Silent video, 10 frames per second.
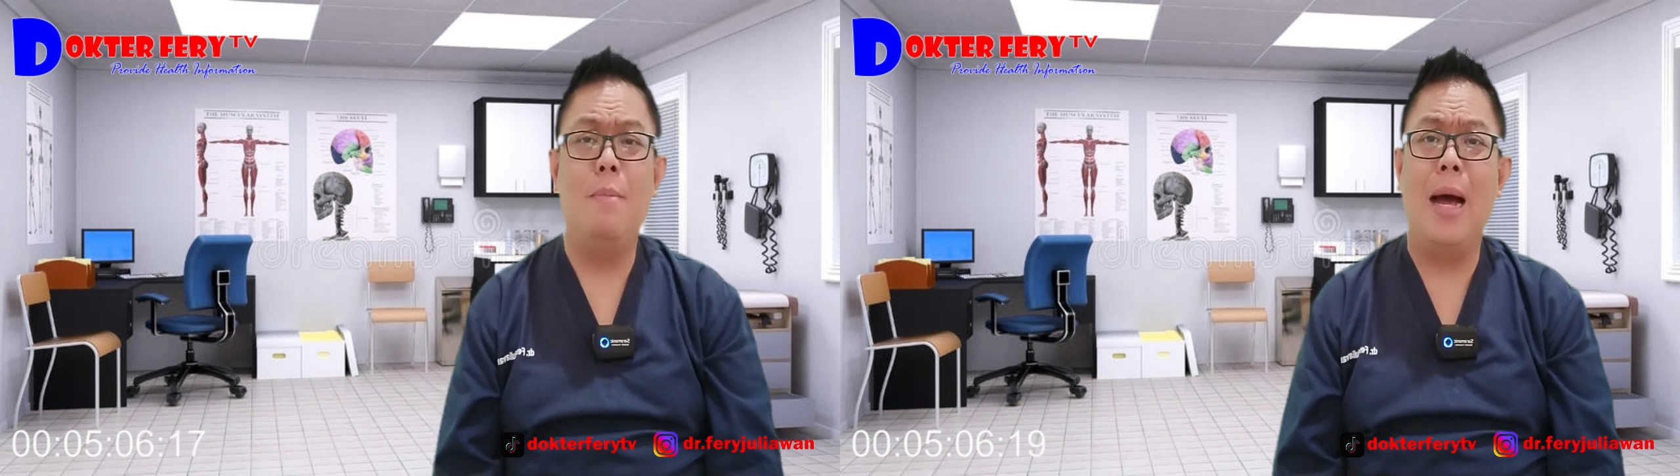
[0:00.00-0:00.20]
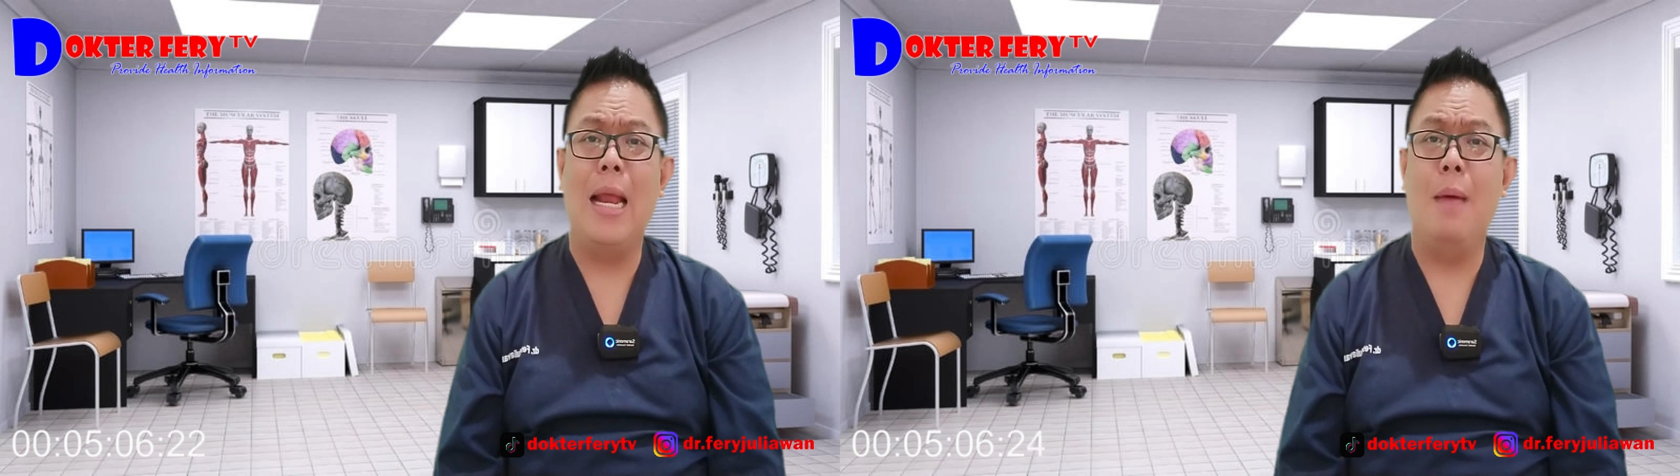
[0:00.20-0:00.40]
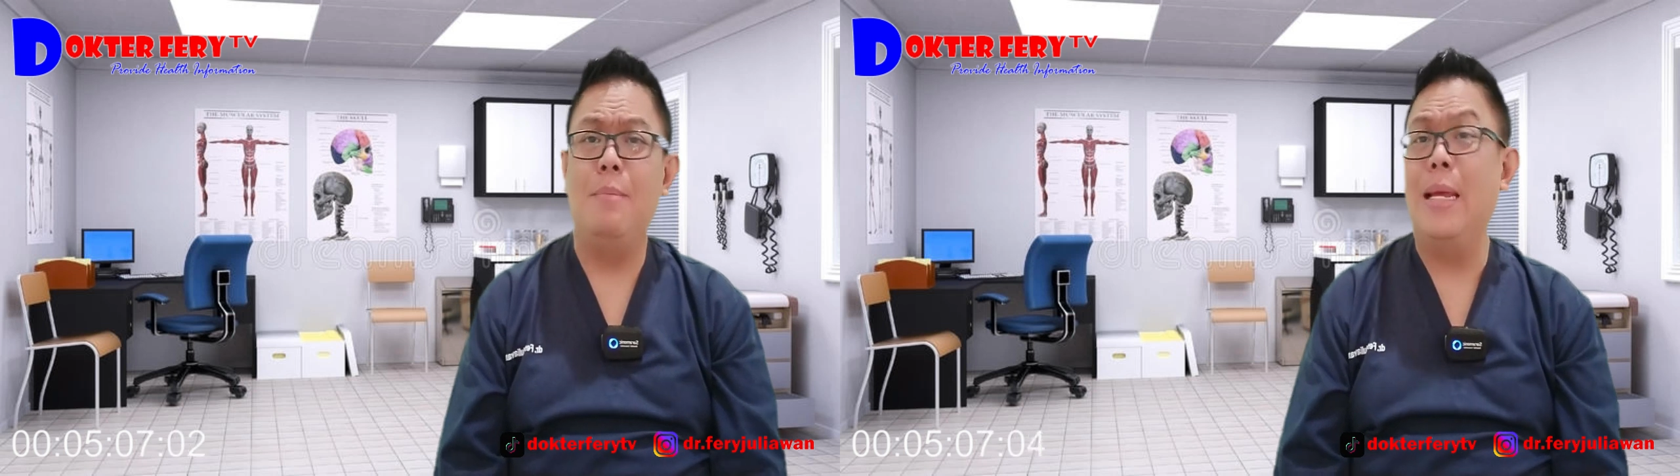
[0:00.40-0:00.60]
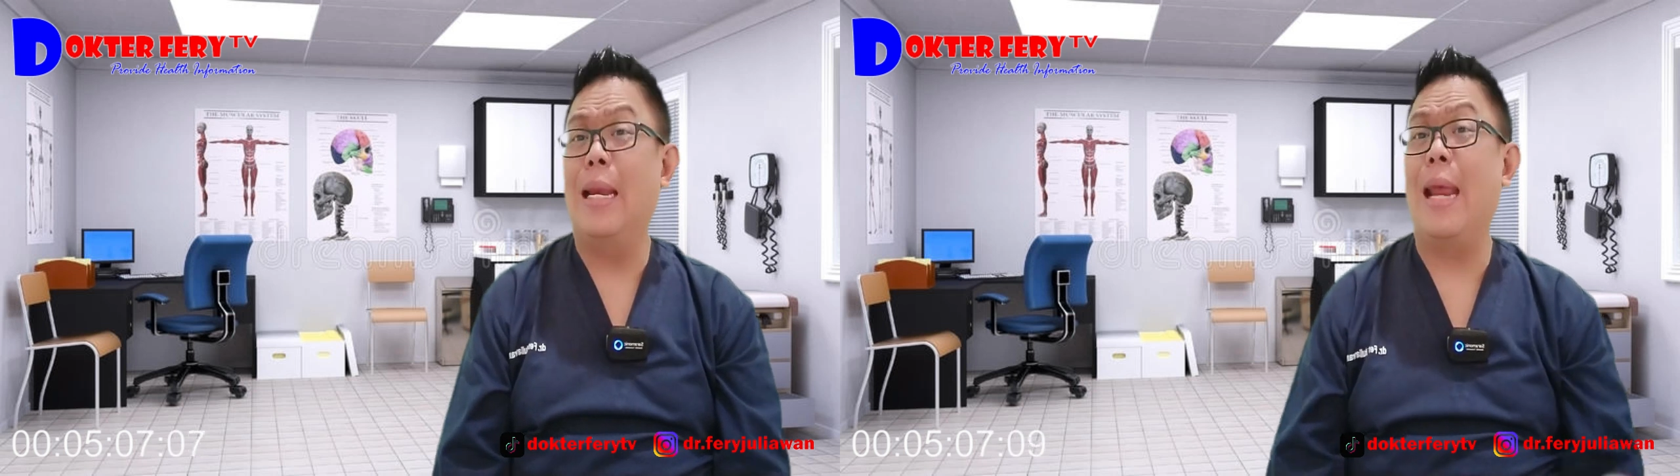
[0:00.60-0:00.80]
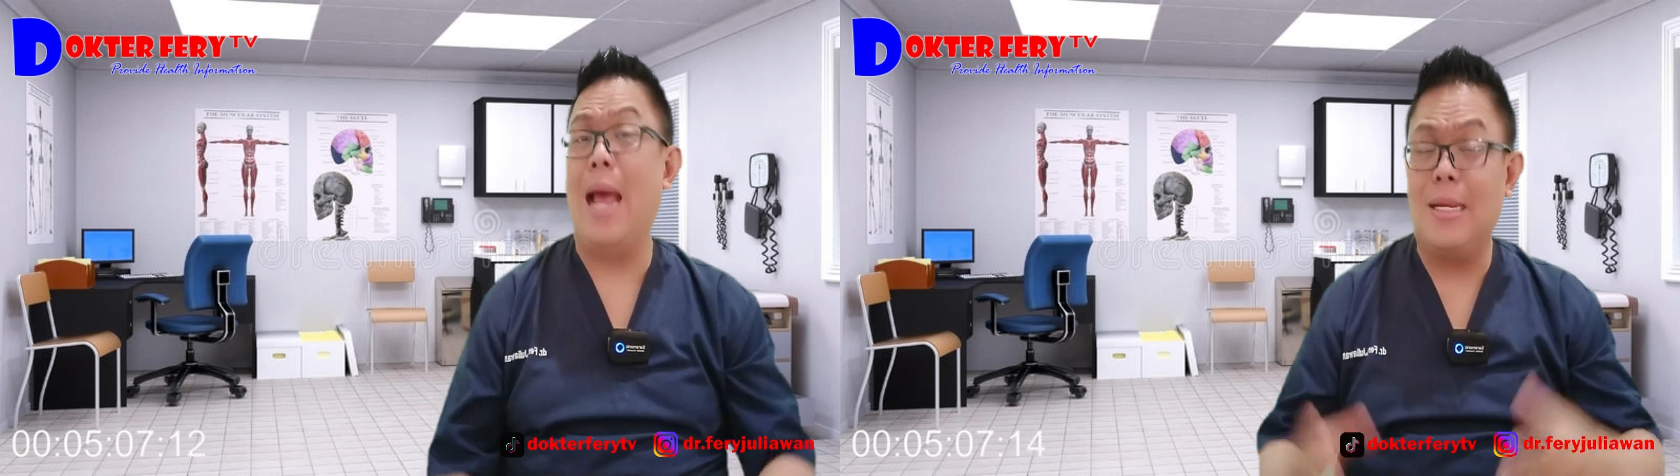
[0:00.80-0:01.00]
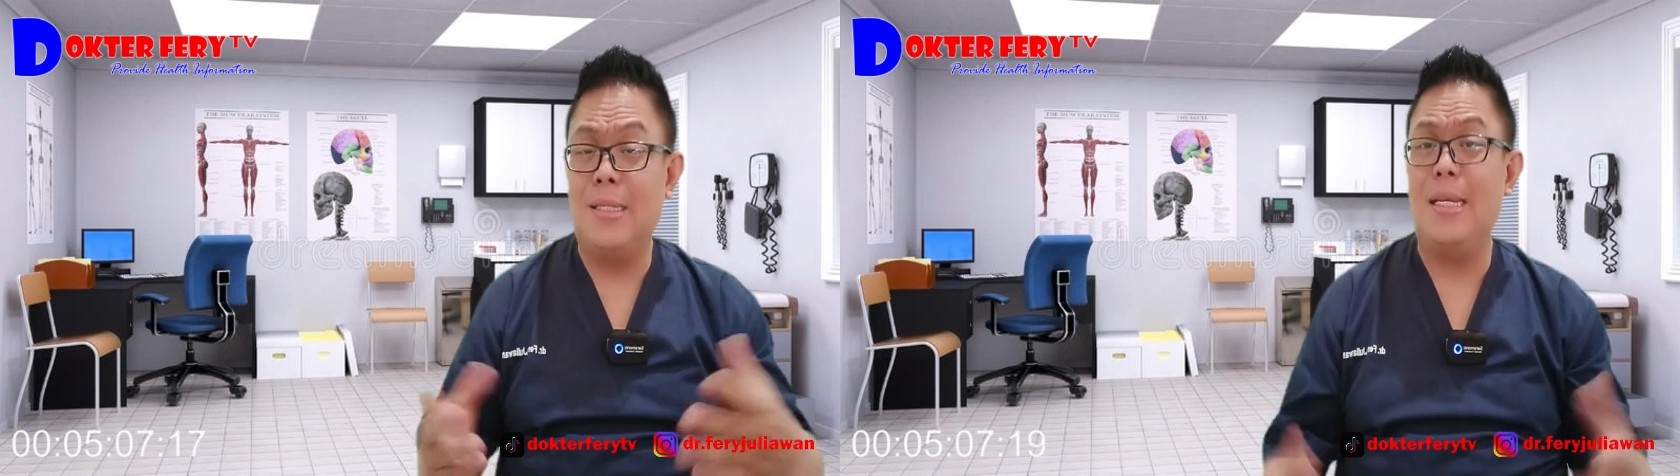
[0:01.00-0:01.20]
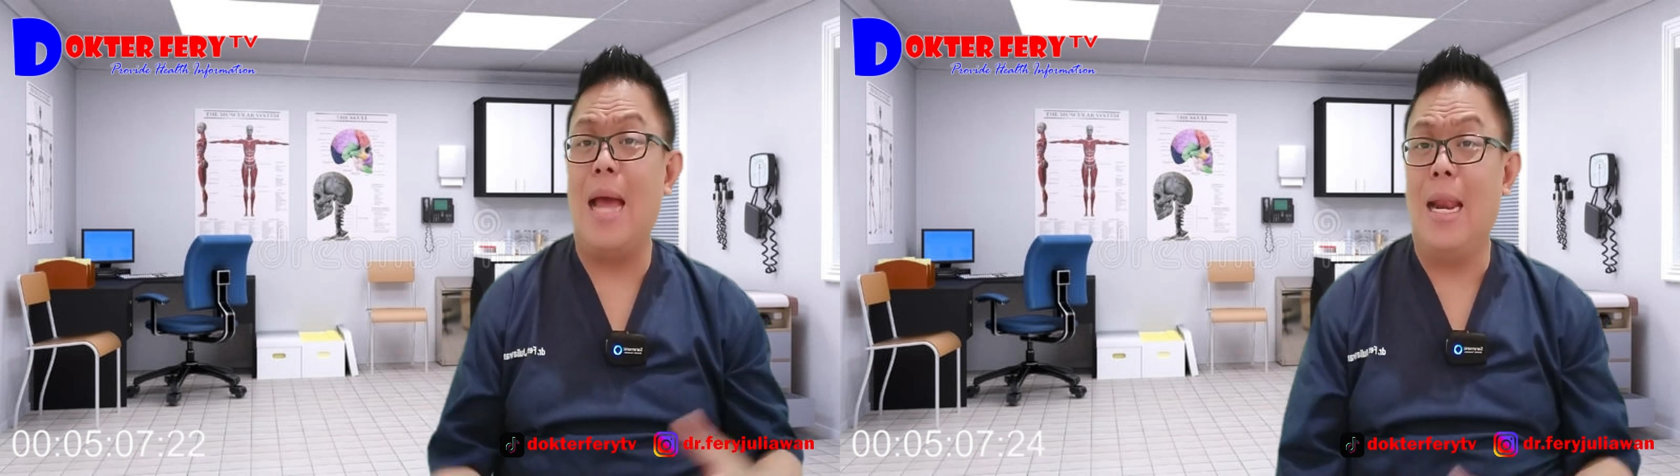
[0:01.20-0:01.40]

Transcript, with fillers: mengalami reaksi